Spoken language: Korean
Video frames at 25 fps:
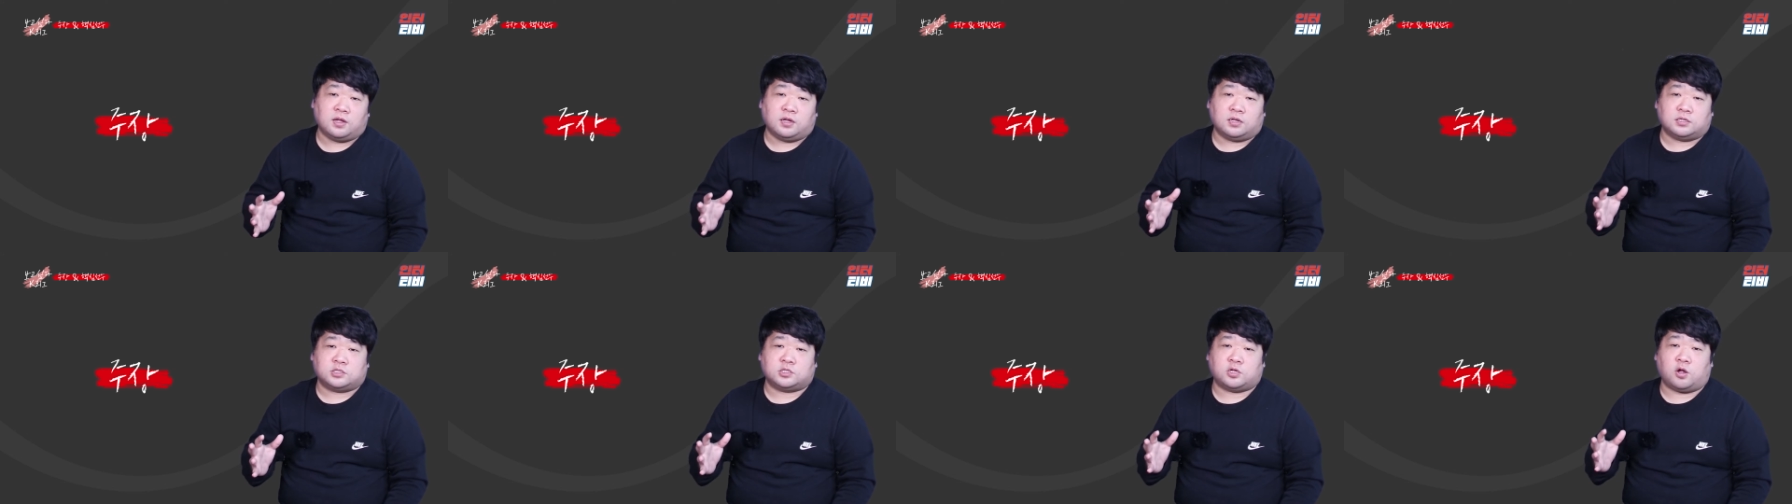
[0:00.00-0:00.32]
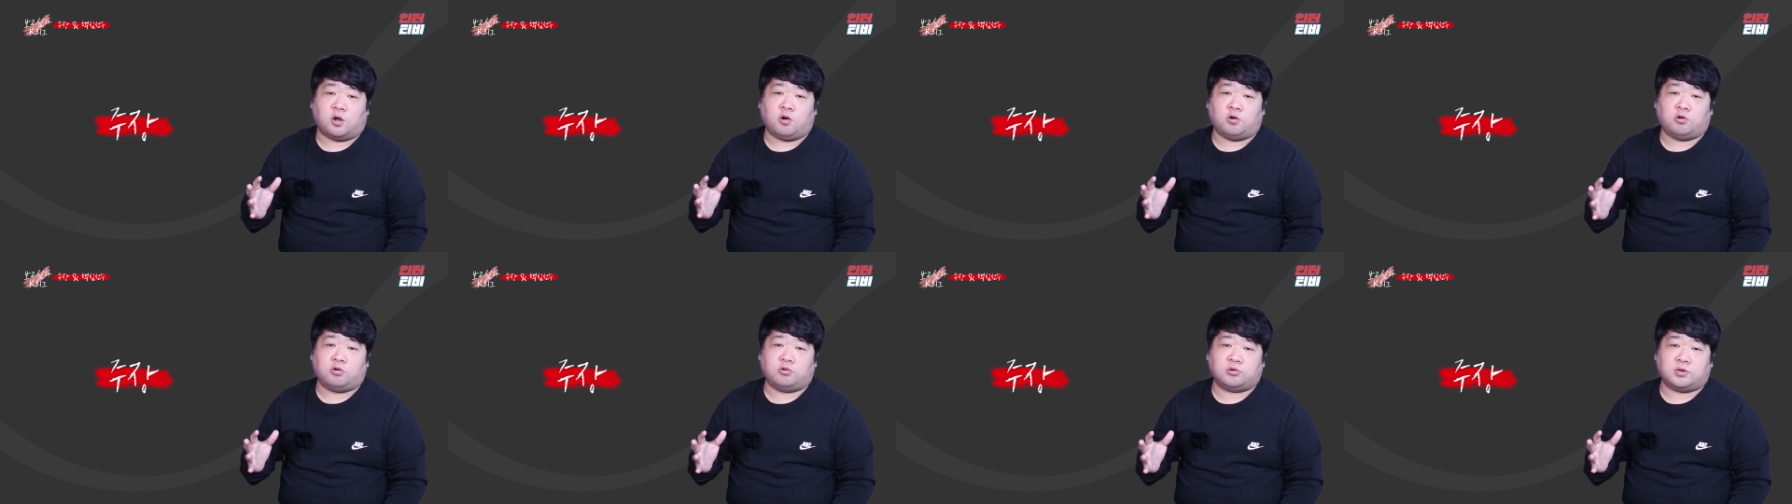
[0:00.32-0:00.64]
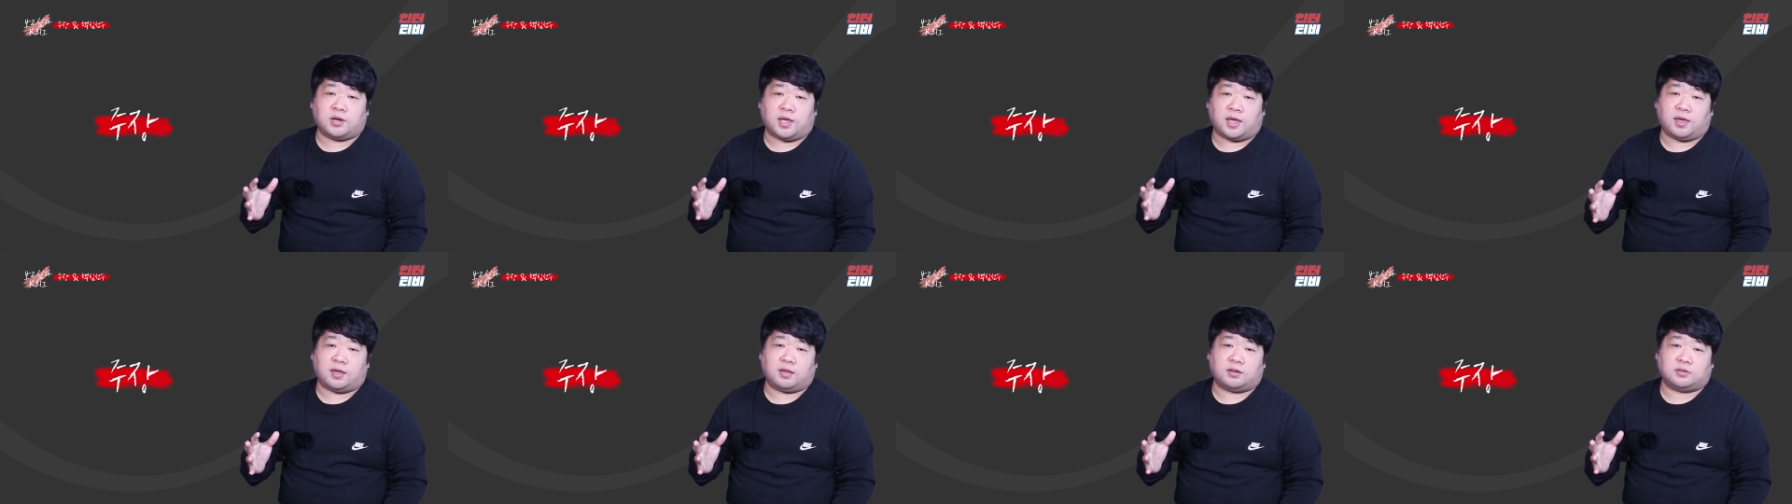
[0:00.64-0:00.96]

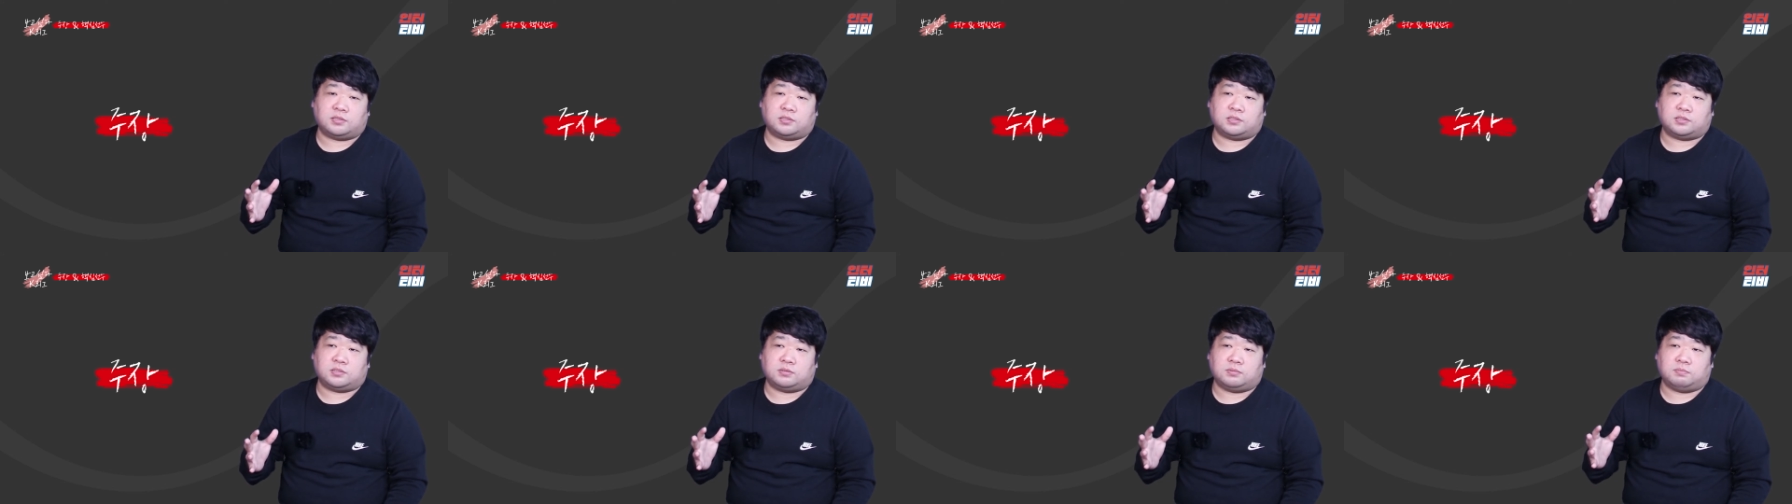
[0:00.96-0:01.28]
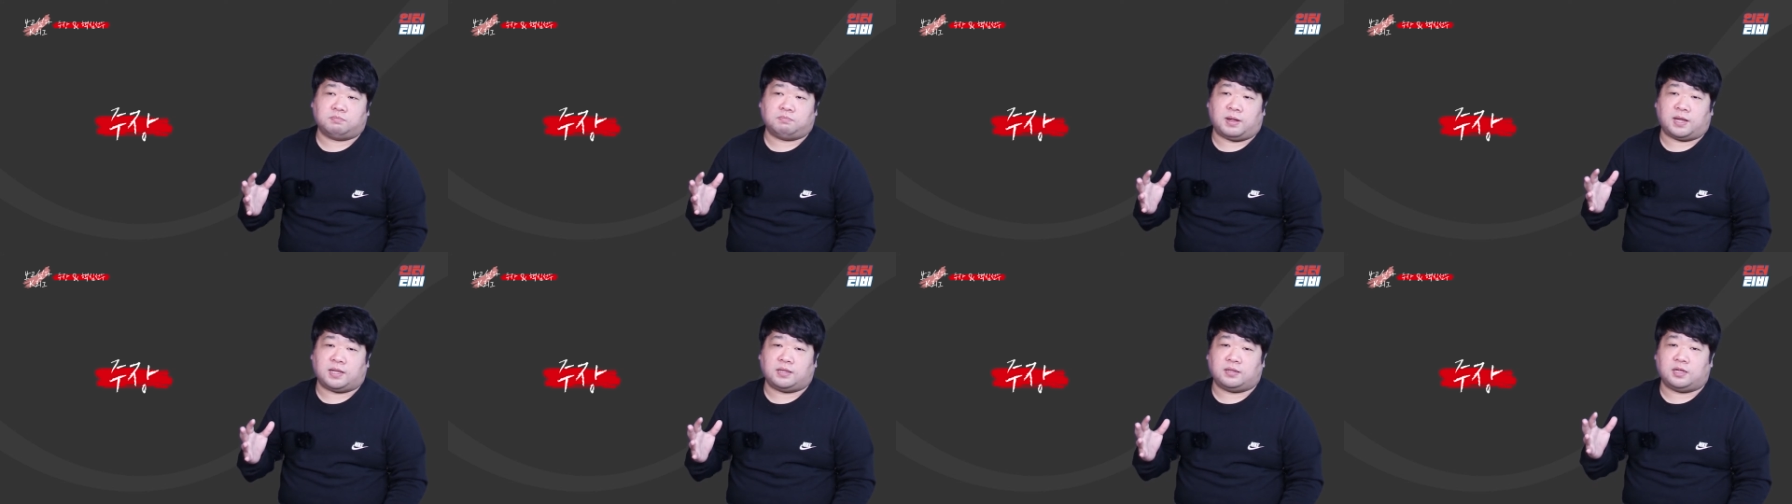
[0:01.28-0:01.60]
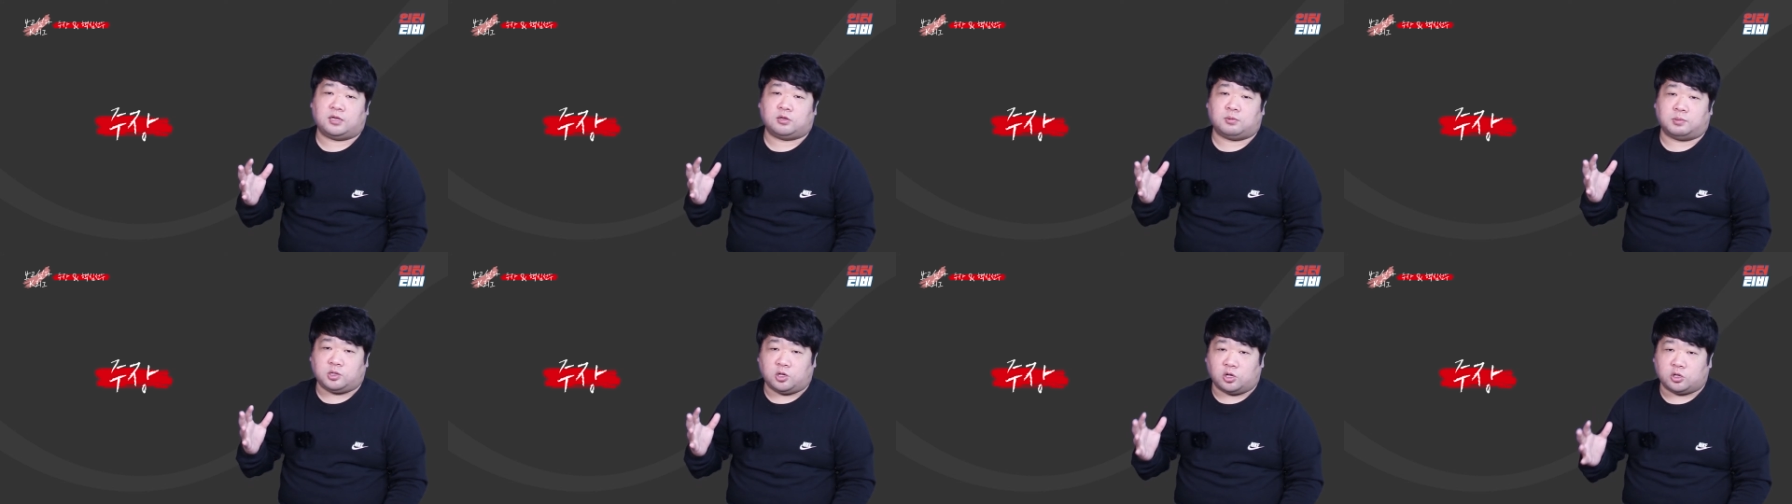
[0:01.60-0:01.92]
서울에만
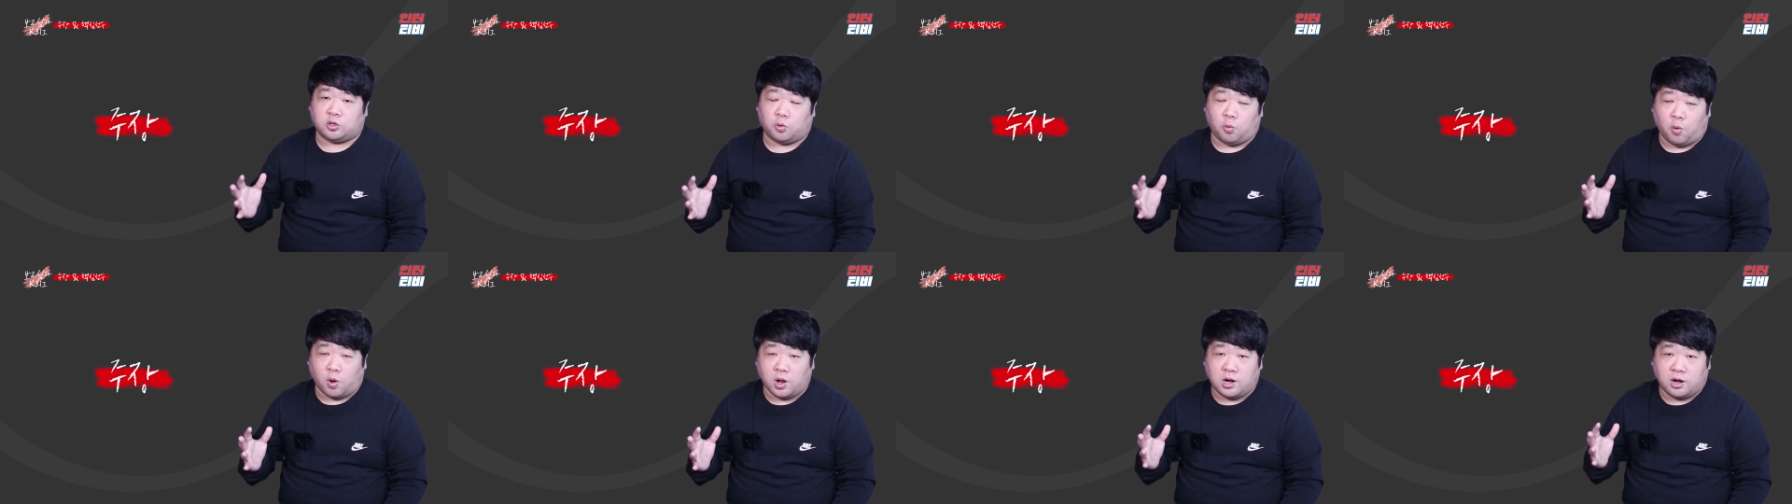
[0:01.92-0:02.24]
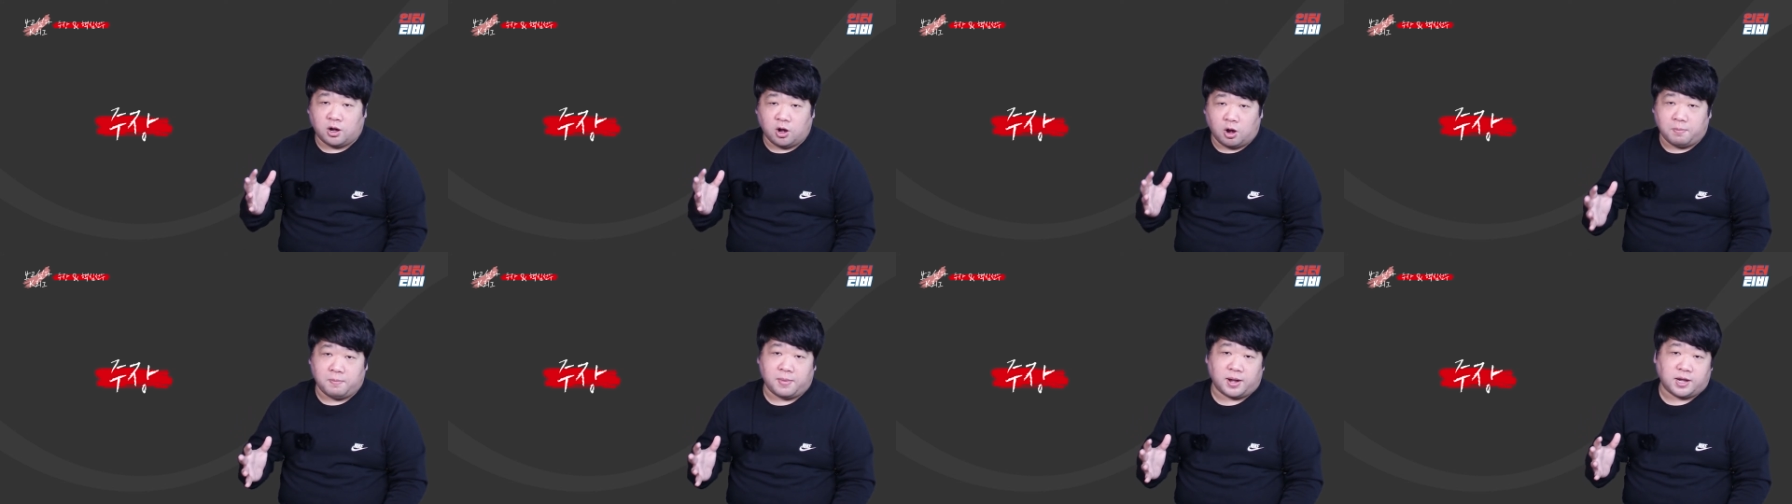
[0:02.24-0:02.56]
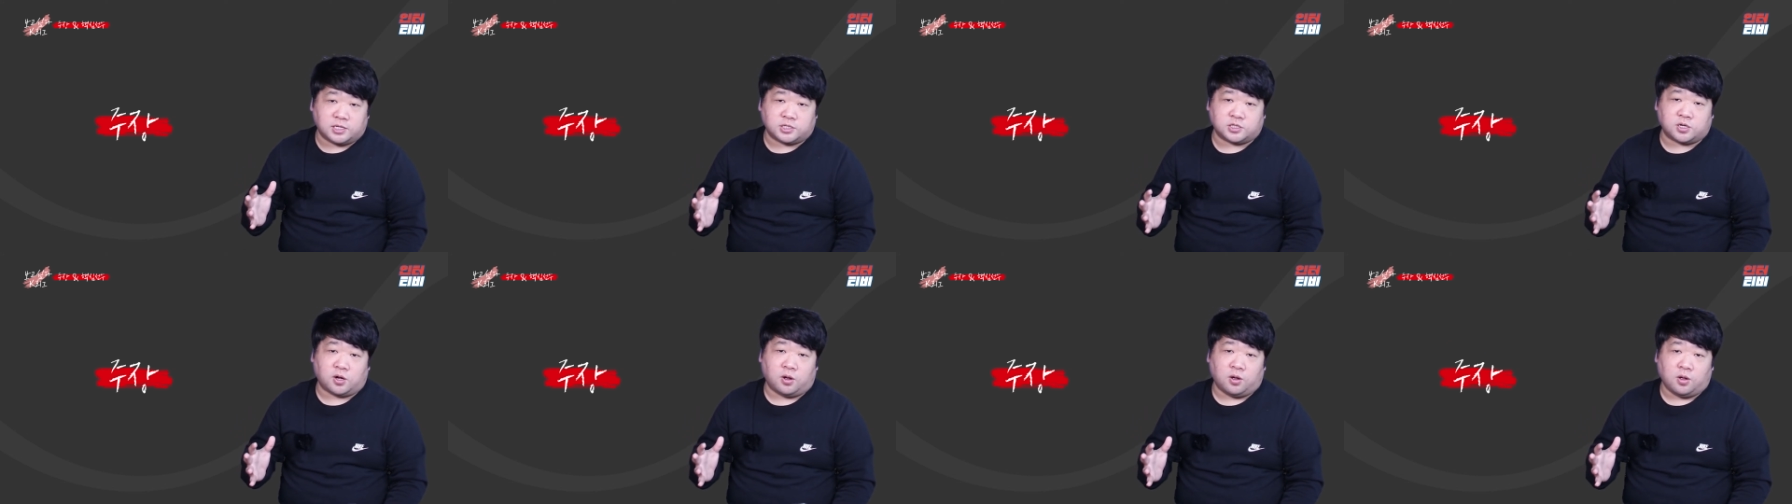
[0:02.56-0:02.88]
소속됐던
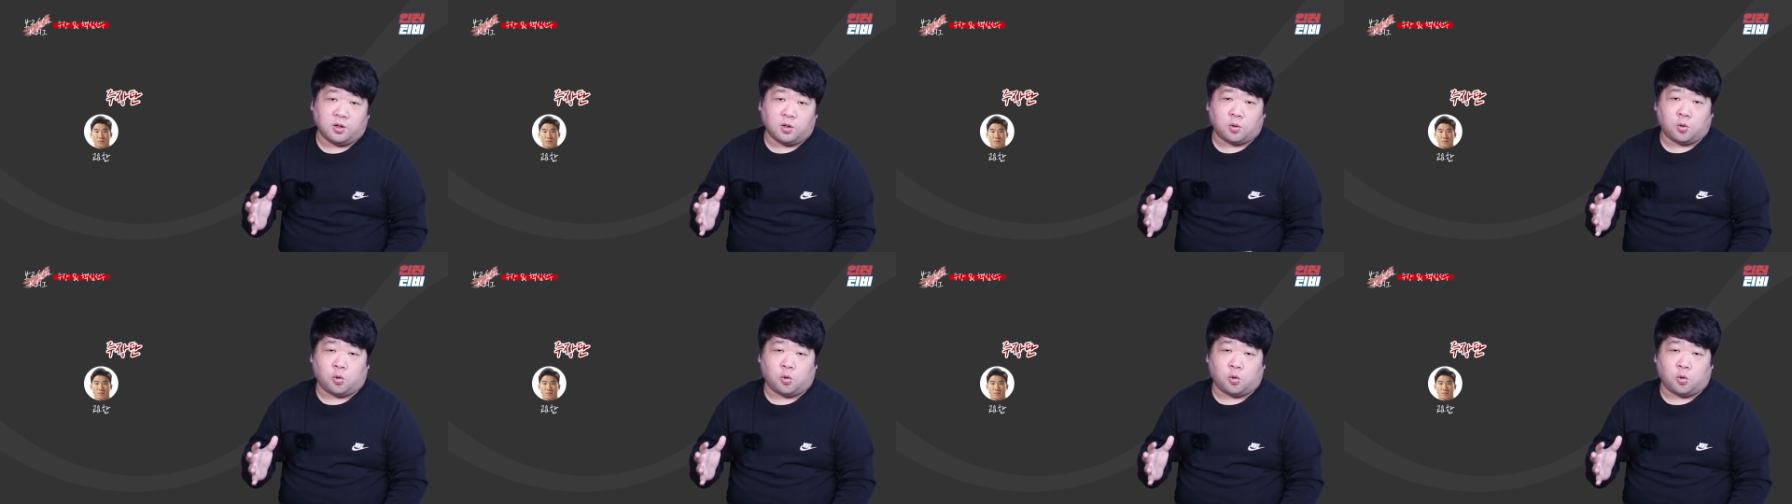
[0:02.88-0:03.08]
원클럽맨이죠.